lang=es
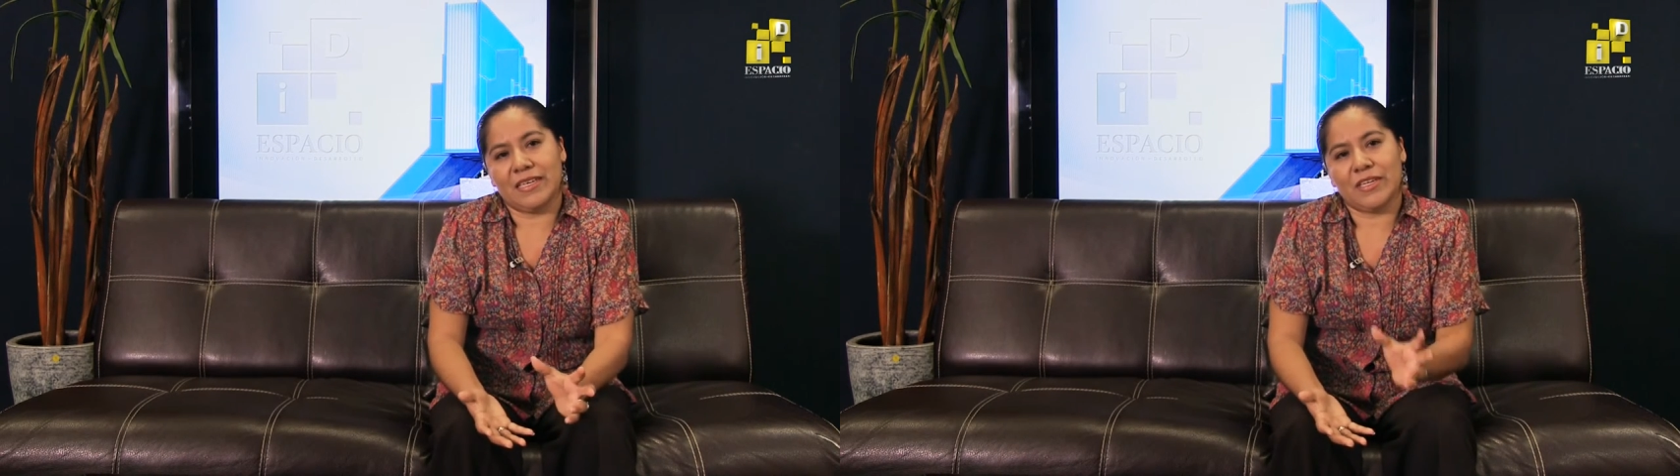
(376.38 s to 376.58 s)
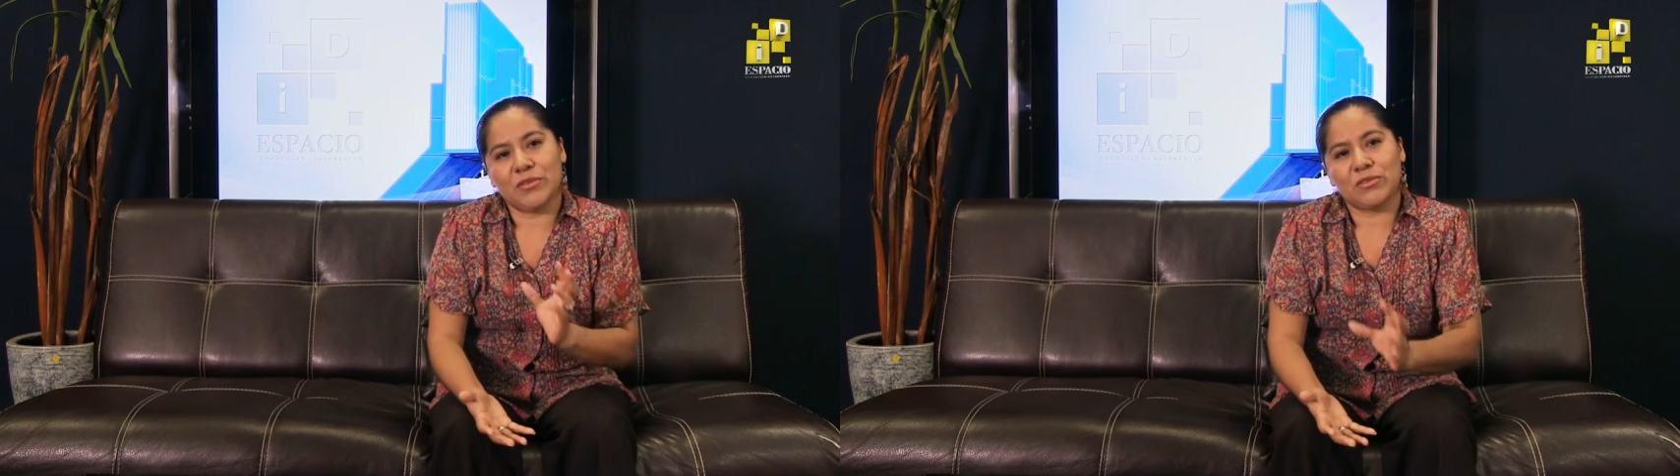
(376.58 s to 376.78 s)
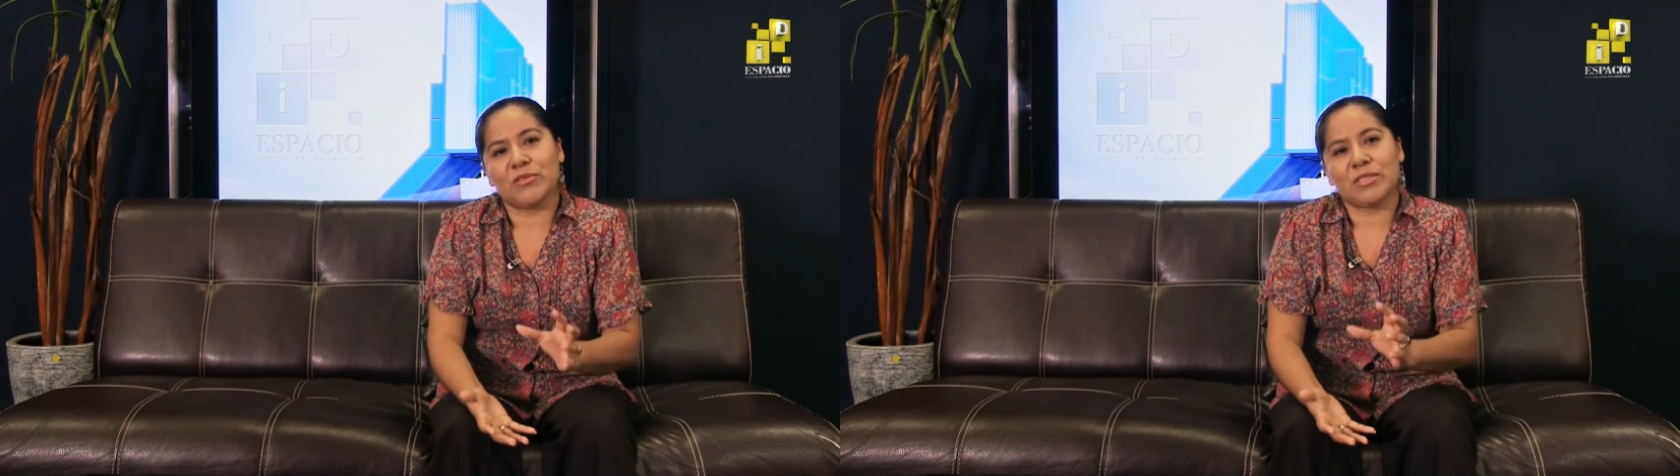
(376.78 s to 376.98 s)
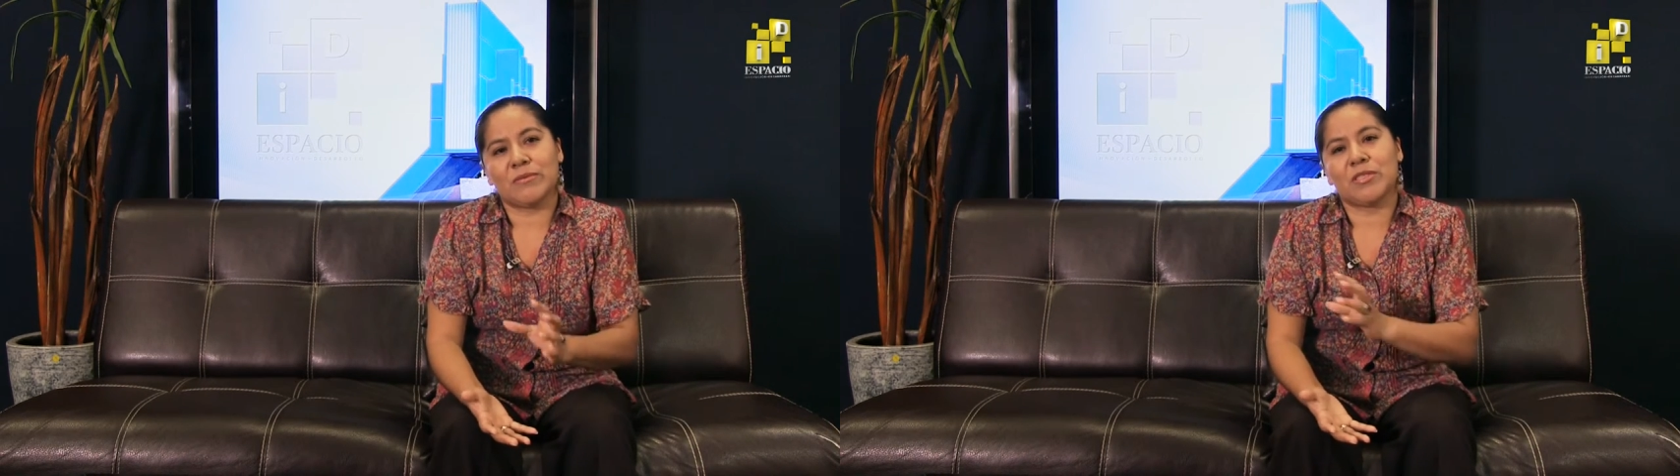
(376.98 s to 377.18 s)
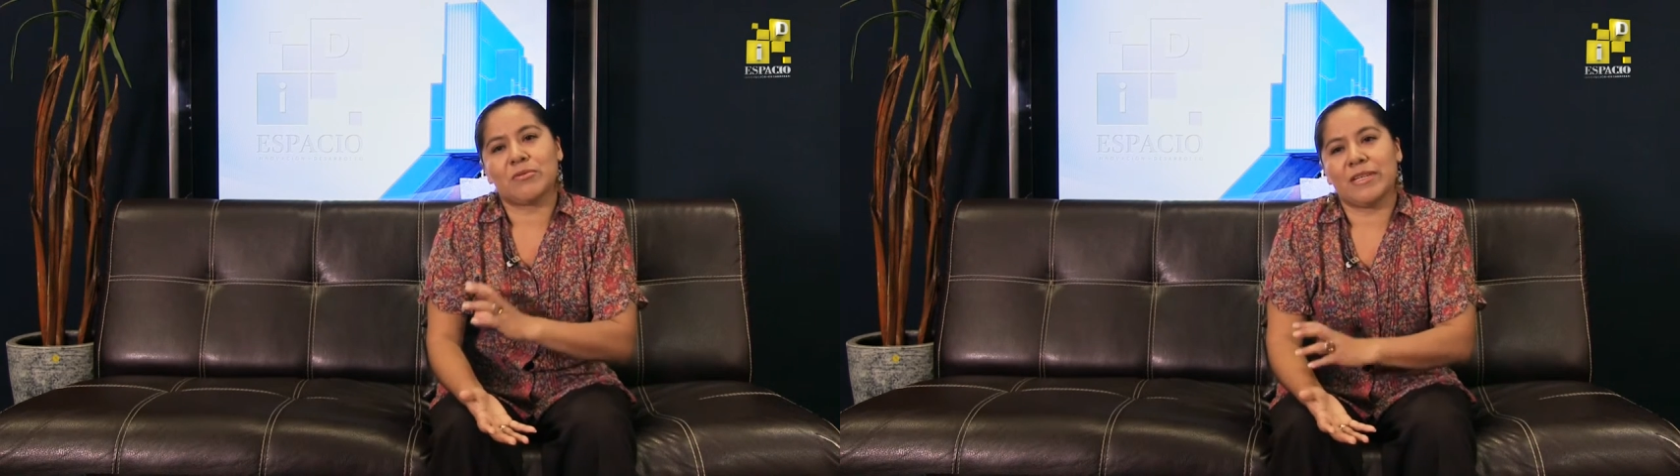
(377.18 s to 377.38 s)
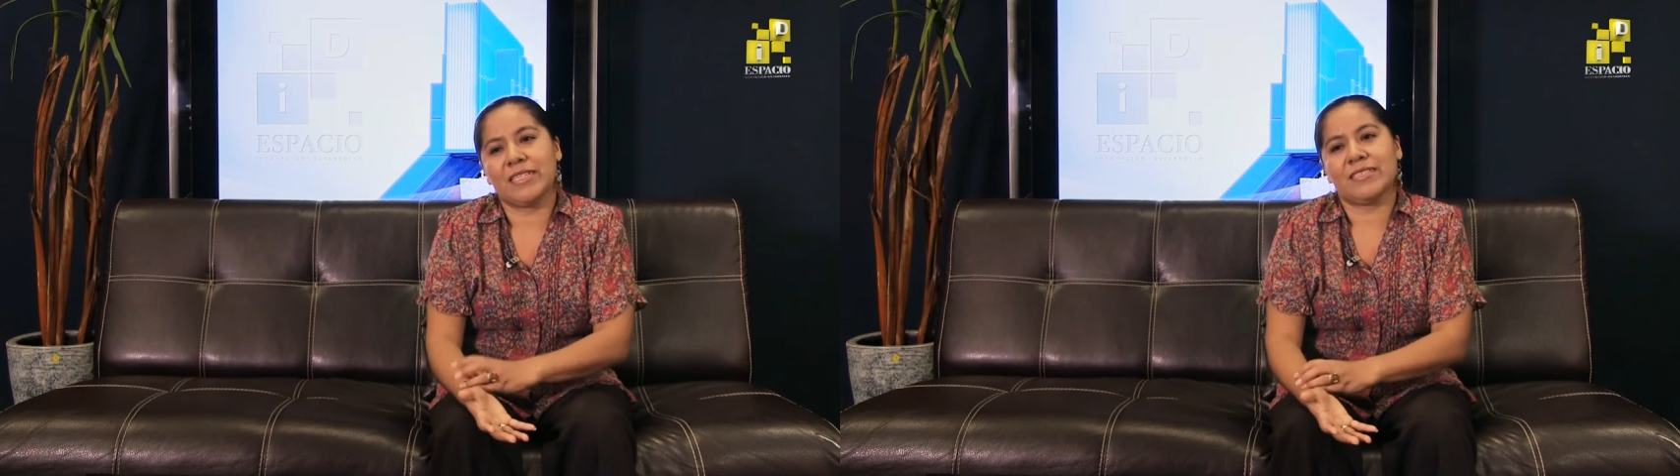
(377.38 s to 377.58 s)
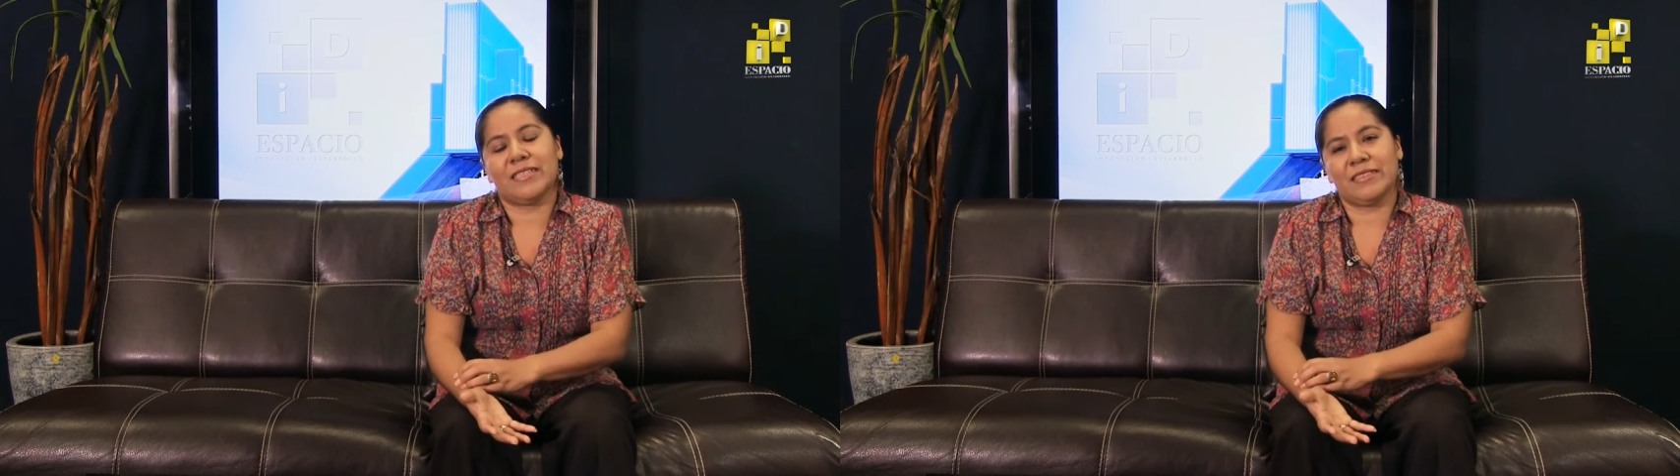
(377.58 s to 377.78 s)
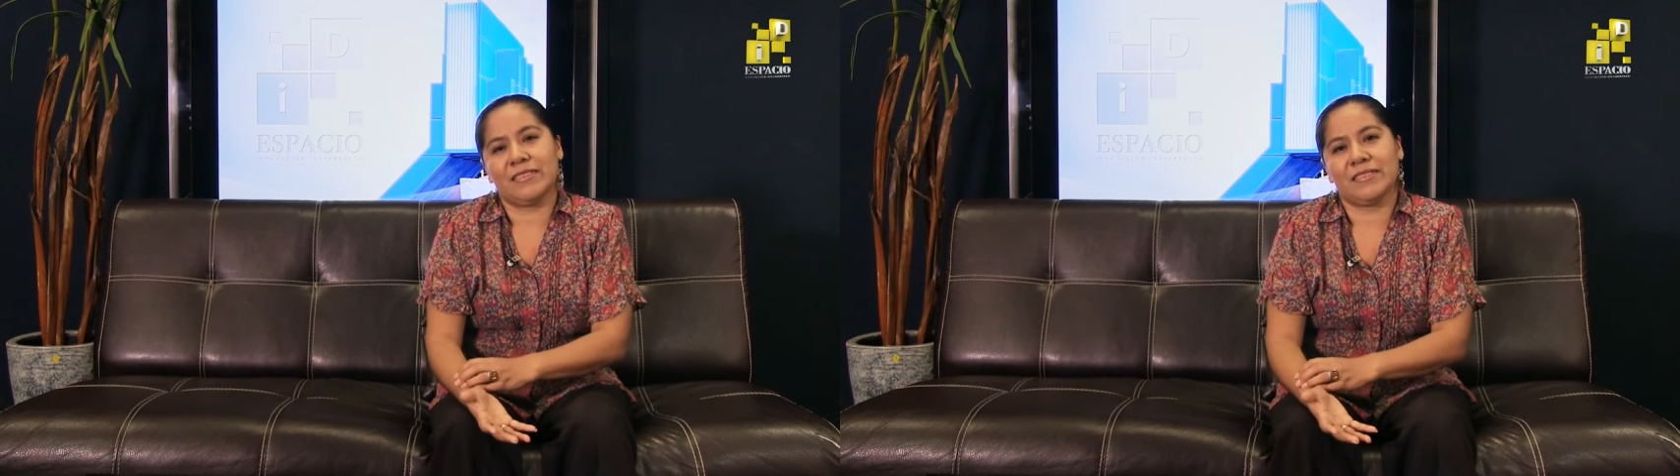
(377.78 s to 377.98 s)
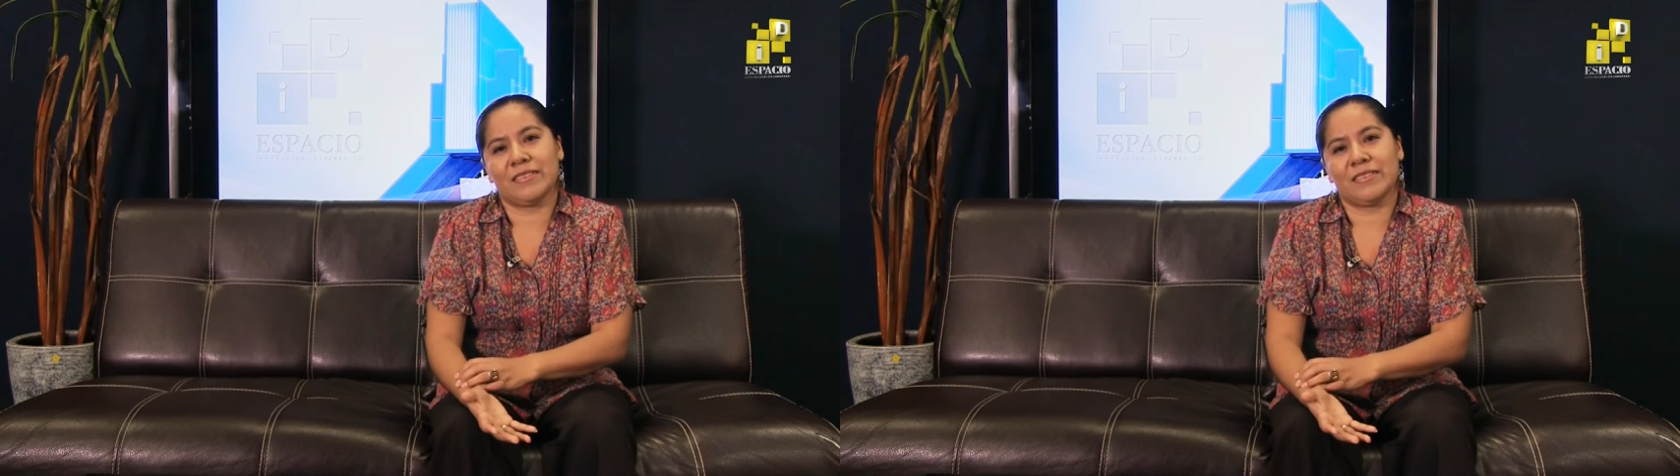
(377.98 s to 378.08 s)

ellos no se visualizan